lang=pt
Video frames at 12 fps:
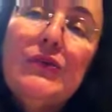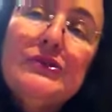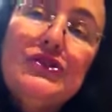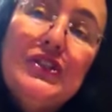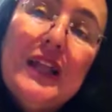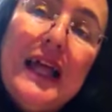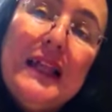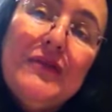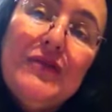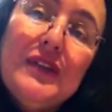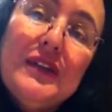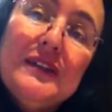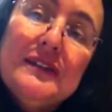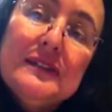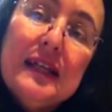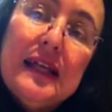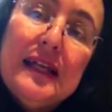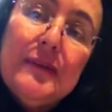De lá ela vê,
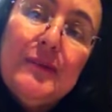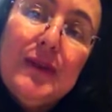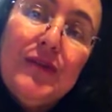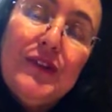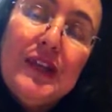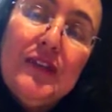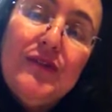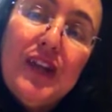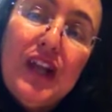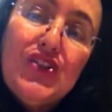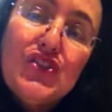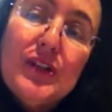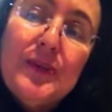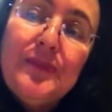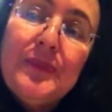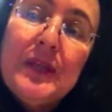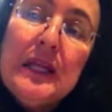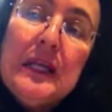é, porque fica em frente, né?
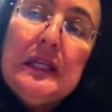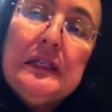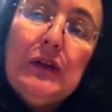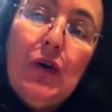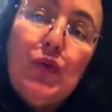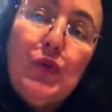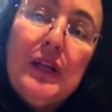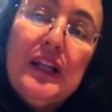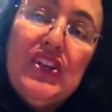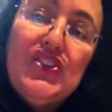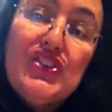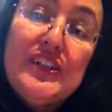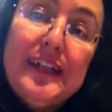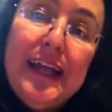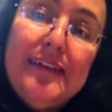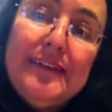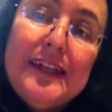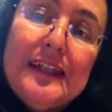algum cliente que
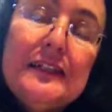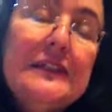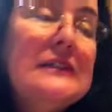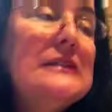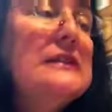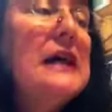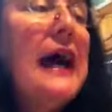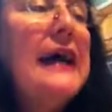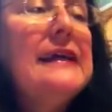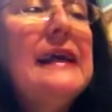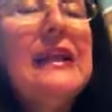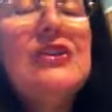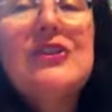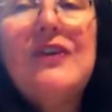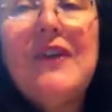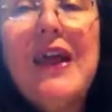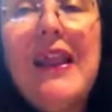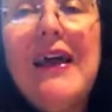entra, aí ela já
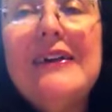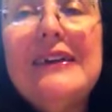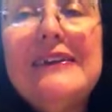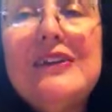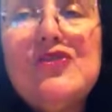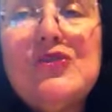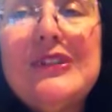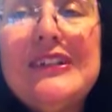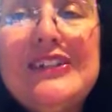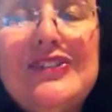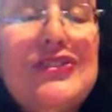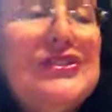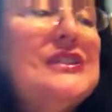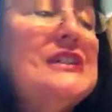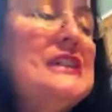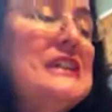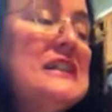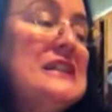vai lá e atende o cliente.
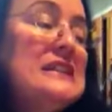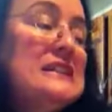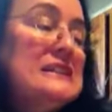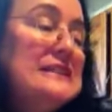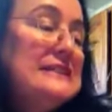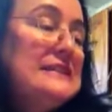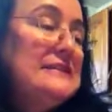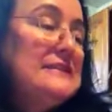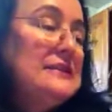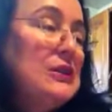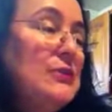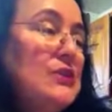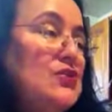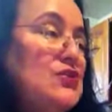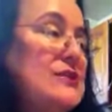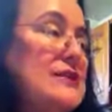É, então é isso.